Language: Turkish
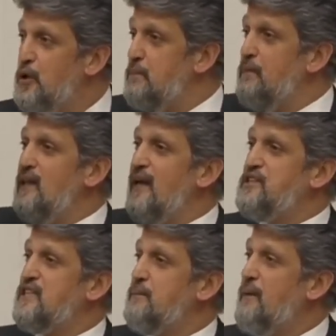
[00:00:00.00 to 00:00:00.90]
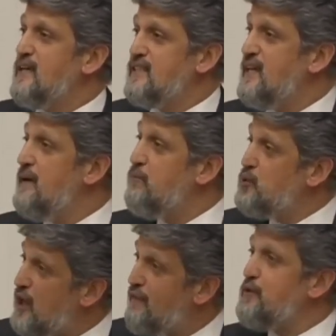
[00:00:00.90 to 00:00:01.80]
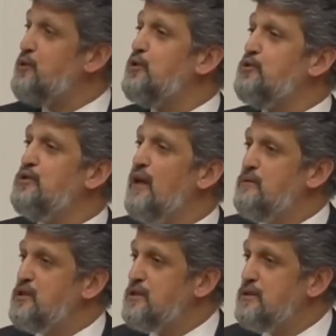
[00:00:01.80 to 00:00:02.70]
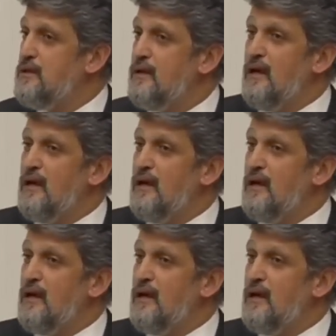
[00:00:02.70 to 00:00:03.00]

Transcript: Kürt milliyetçisi bazıları bu coğrafya Kürt'ün demiştir.